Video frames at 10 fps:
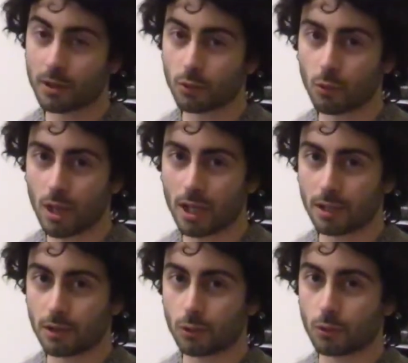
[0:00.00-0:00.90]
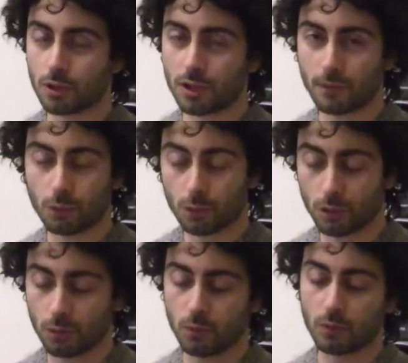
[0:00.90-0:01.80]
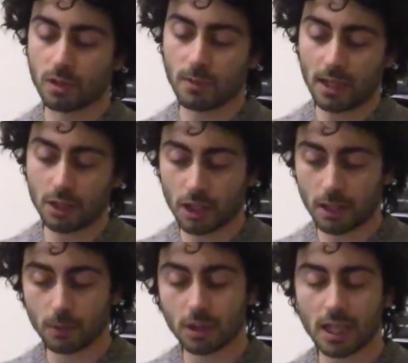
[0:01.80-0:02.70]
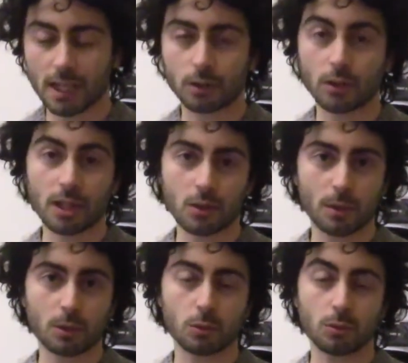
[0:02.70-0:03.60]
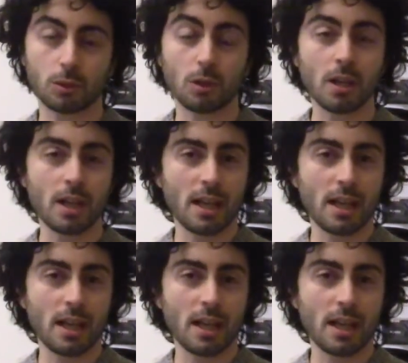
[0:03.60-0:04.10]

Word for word: ma sul quale nessuno si è voluto comunque sbilanciare più di tanto e che soprattutto